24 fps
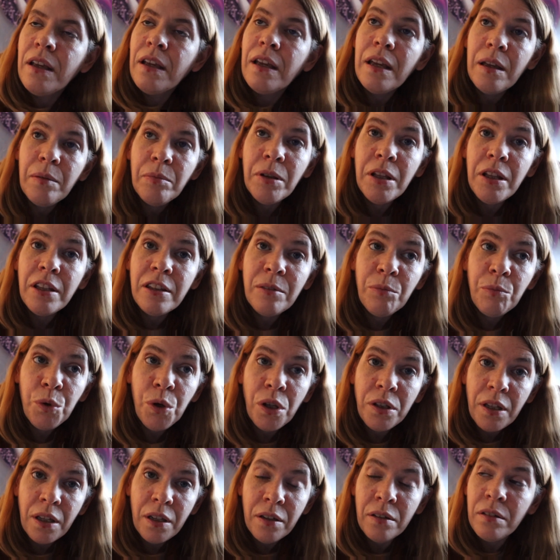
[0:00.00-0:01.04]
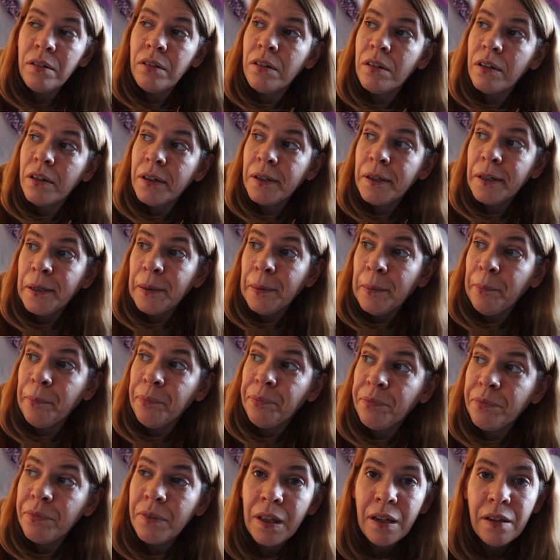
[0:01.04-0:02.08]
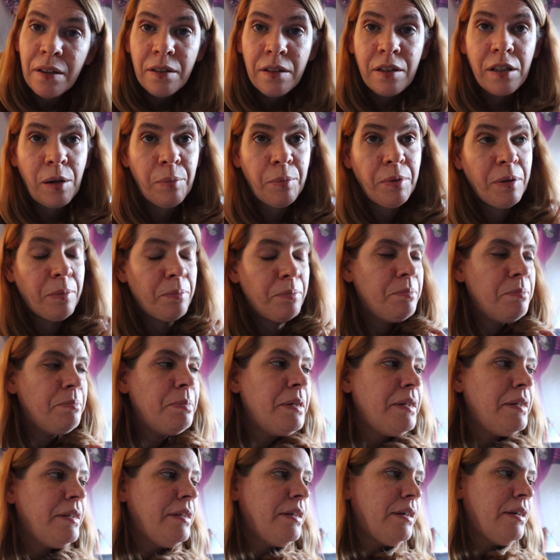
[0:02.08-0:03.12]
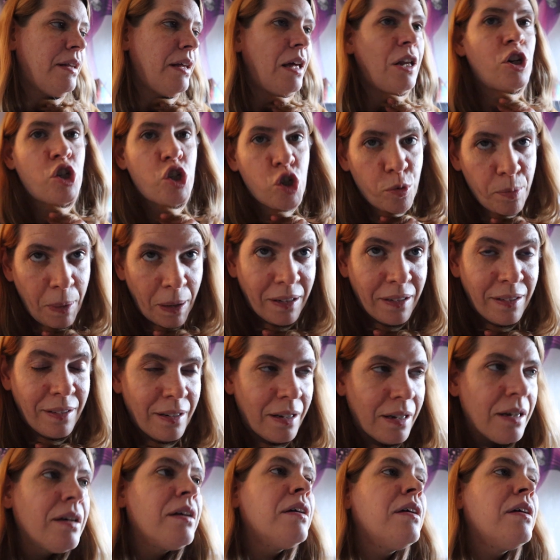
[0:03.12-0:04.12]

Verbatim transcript: Im nächsten Monat dann, ähm, dann ist es, glaube ich, ein bisschen entspannter